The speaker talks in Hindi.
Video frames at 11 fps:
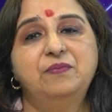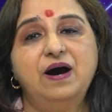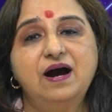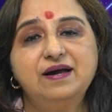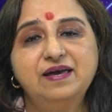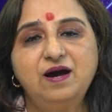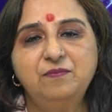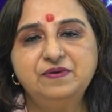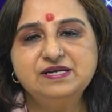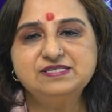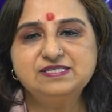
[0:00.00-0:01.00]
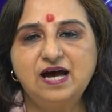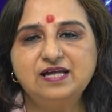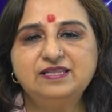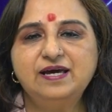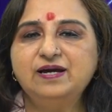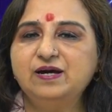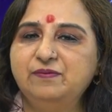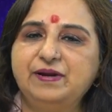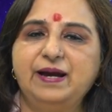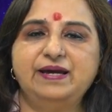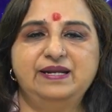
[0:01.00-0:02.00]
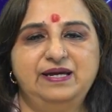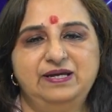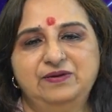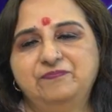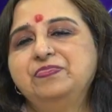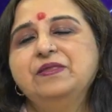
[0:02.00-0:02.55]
भाग्य आपके साथ है घबराए नहीं